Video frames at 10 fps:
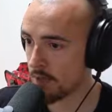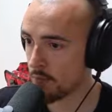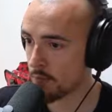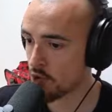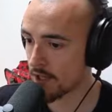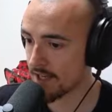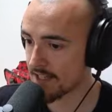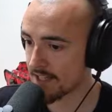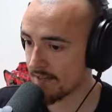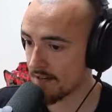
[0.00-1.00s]
e poi bisogna
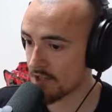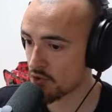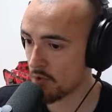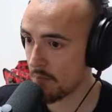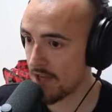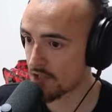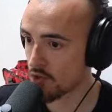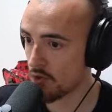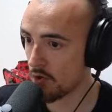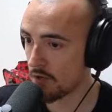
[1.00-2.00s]
anche scavare verso il
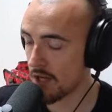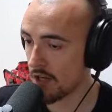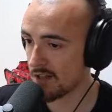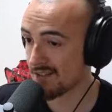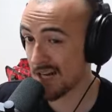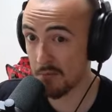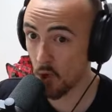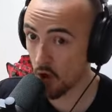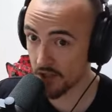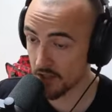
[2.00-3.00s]
basso uh, tre
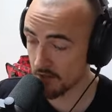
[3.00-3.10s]
blocchi